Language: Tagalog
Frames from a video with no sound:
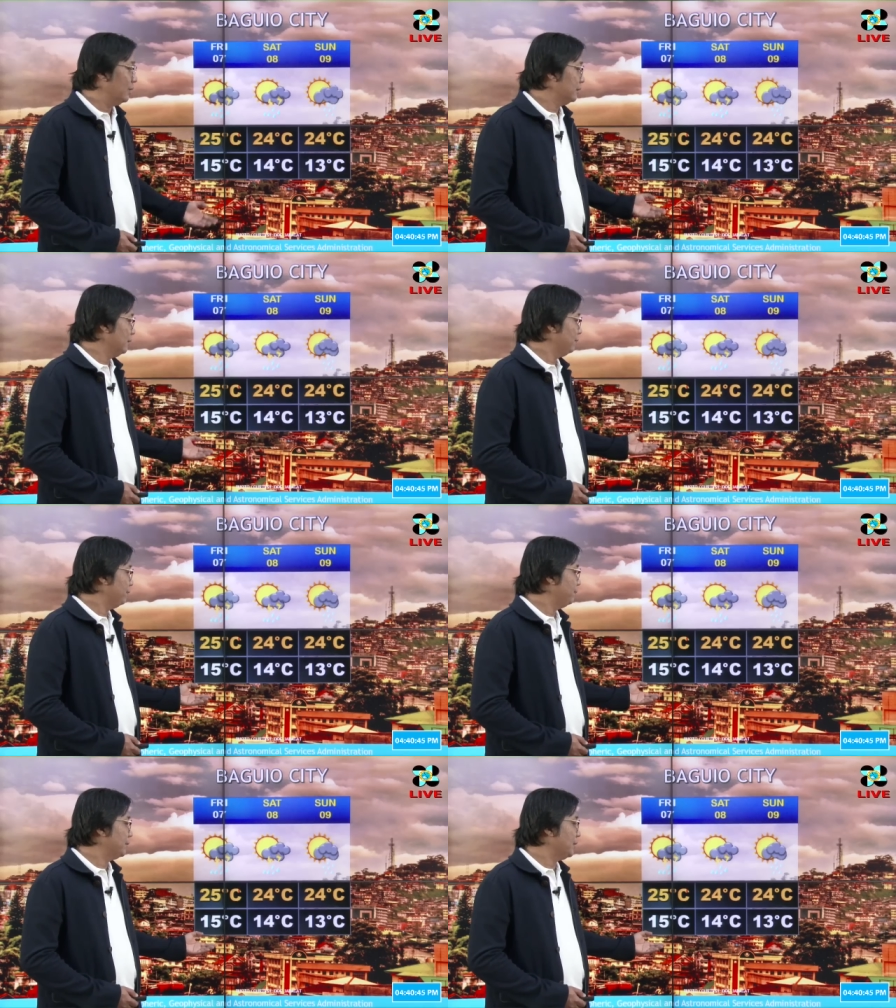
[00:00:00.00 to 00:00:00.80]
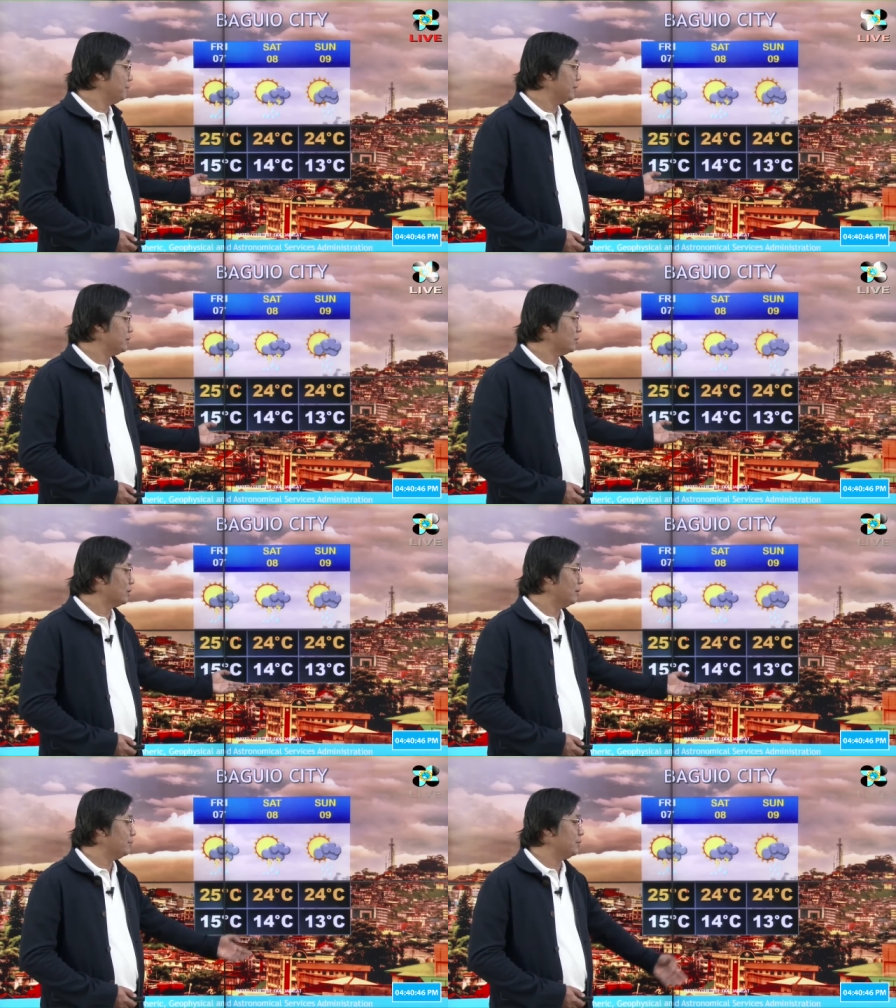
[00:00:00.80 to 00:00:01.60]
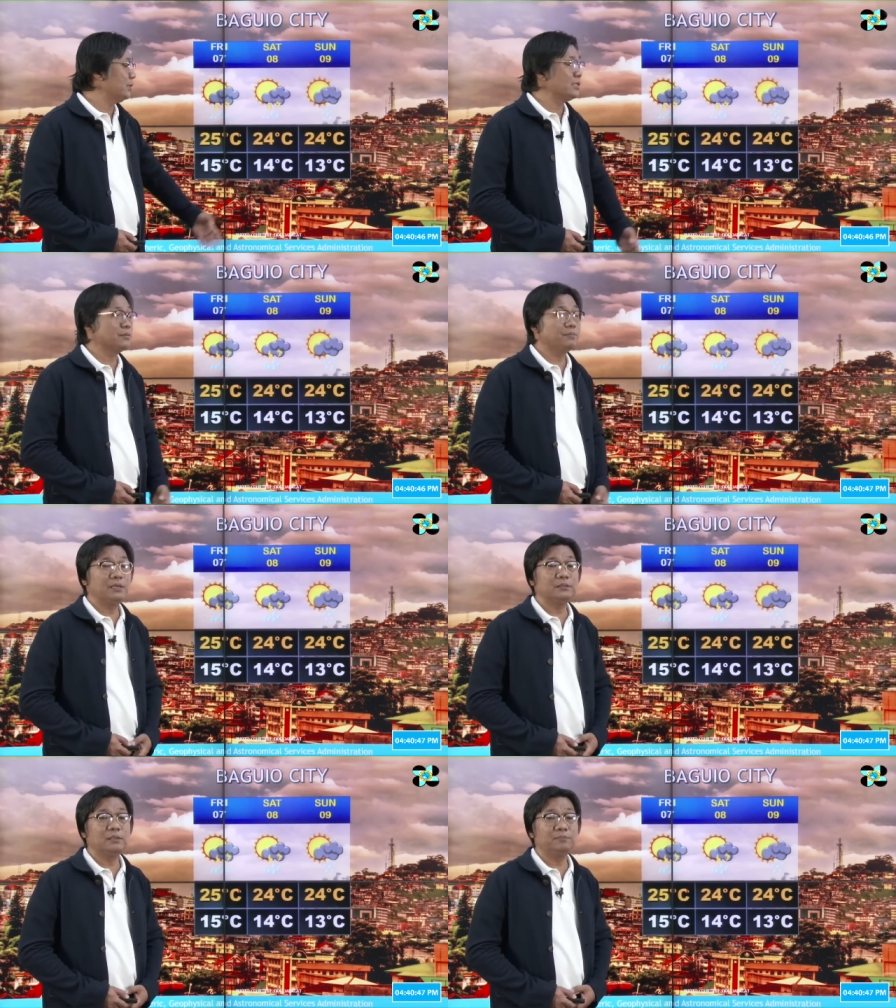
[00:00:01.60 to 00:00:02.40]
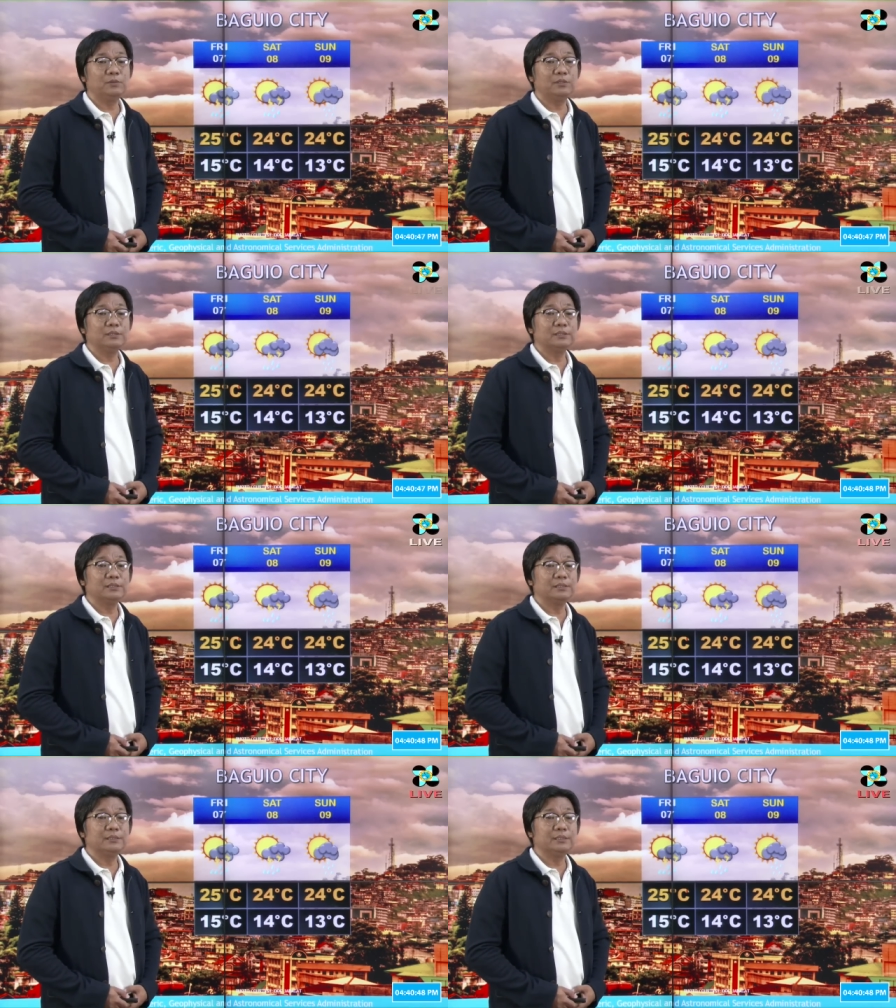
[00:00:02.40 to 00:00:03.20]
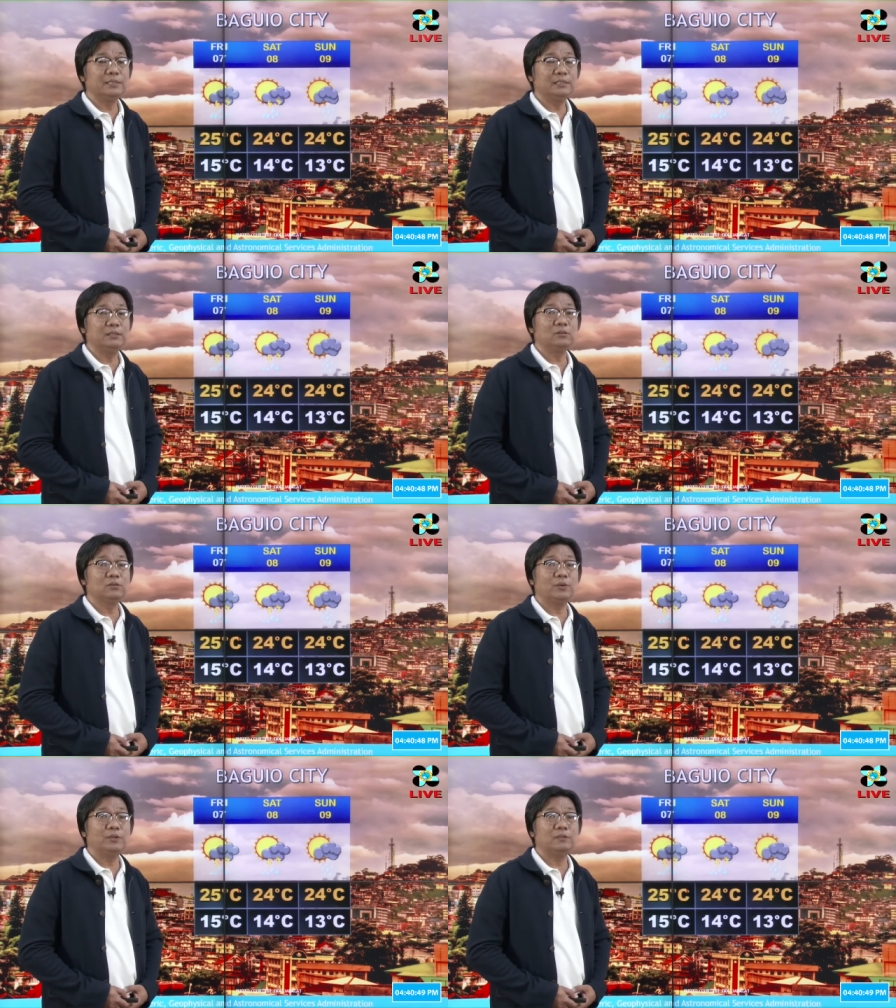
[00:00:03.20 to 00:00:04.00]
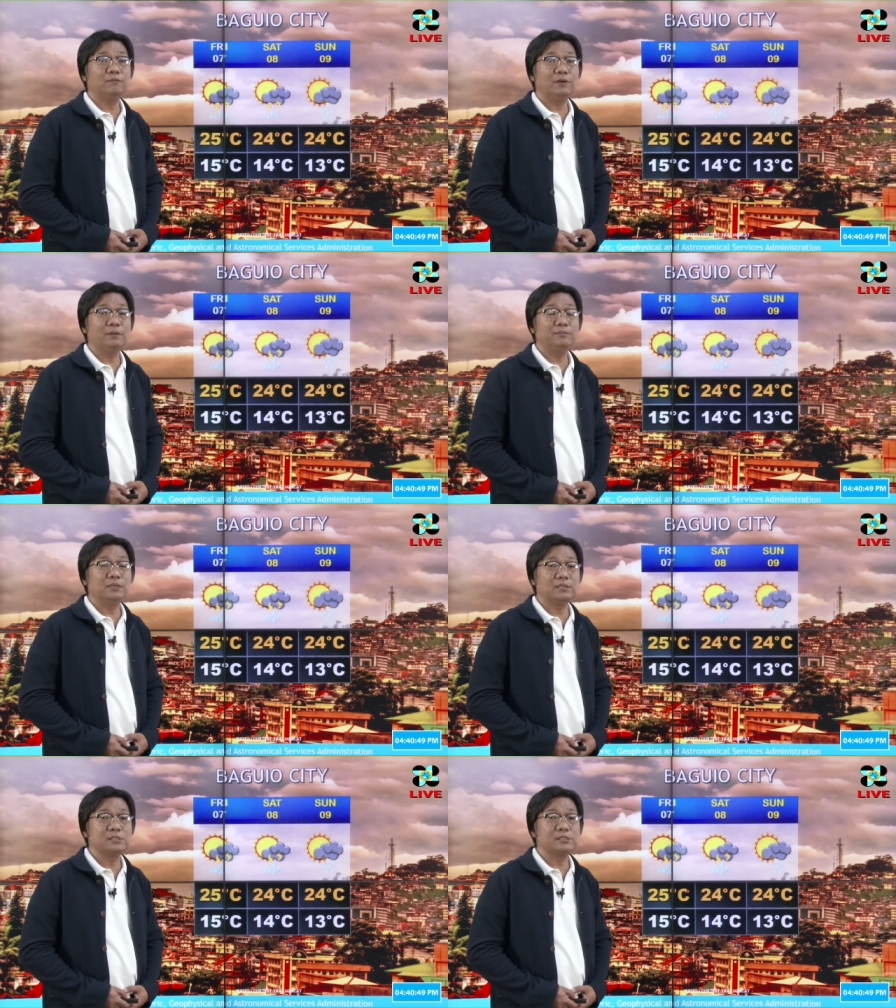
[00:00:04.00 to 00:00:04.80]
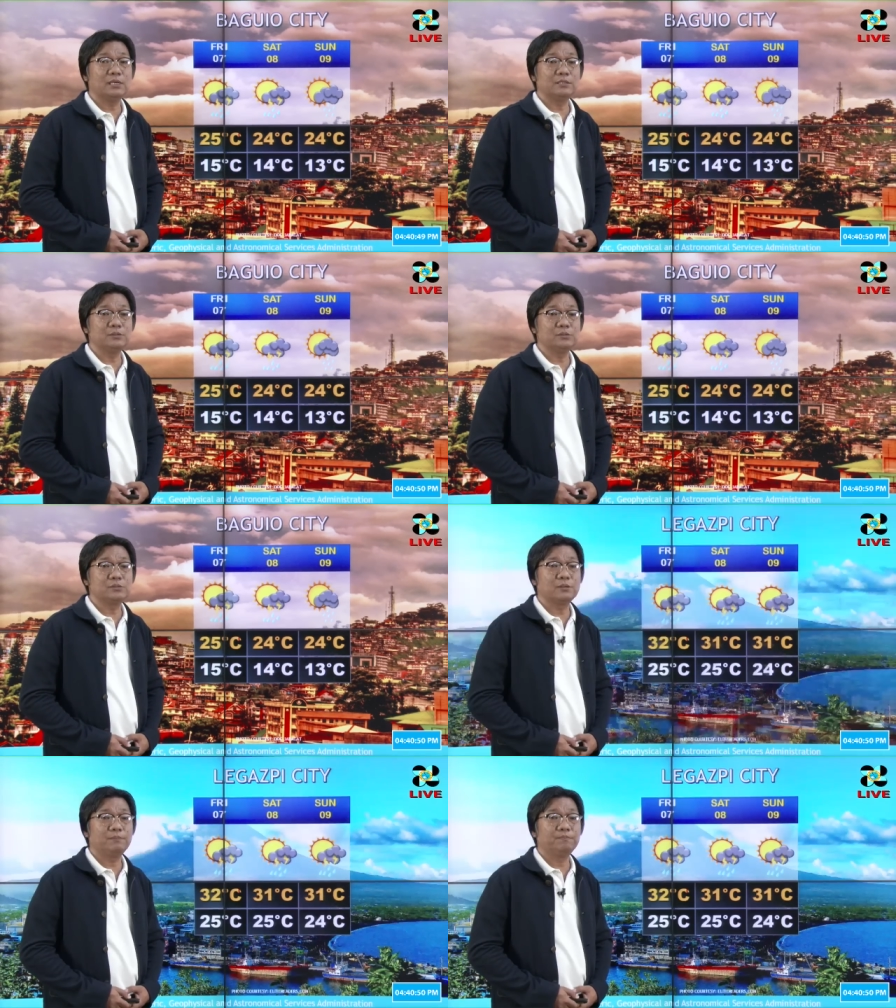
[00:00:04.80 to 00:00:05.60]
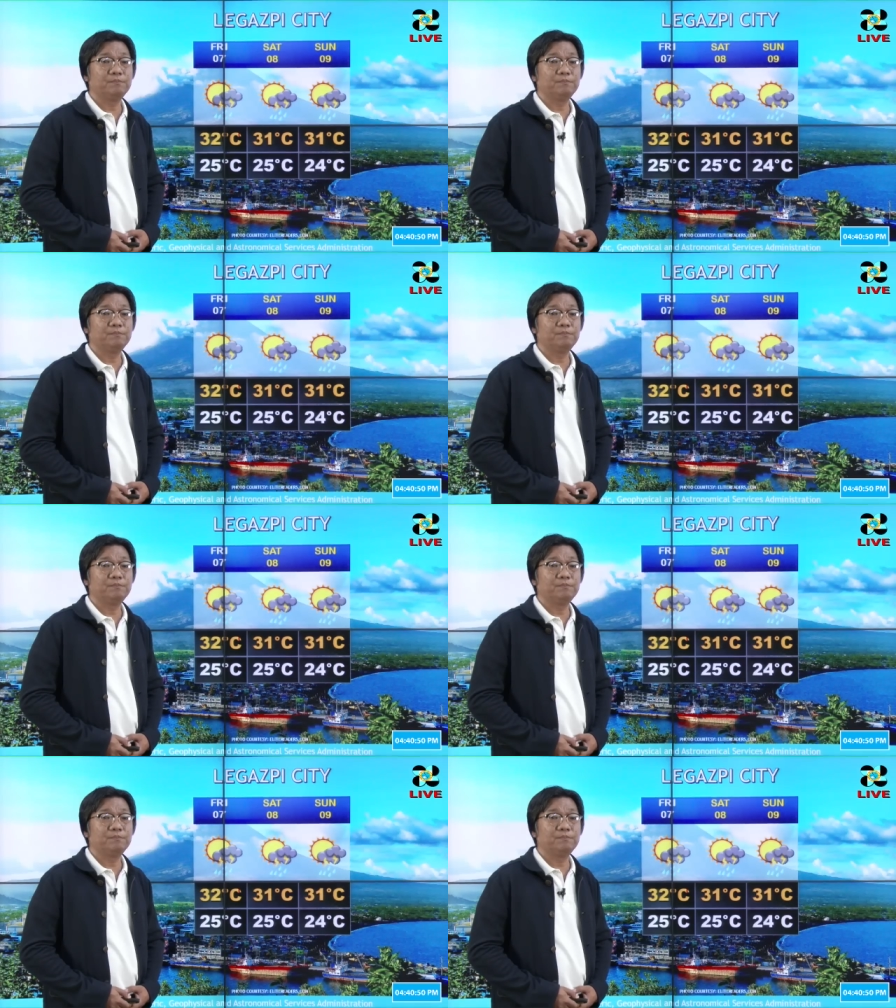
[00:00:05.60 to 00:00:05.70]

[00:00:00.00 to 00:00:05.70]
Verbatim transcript: at ang temperature naman po nasa pagitan po ng 13 to 25 degrees Celsius.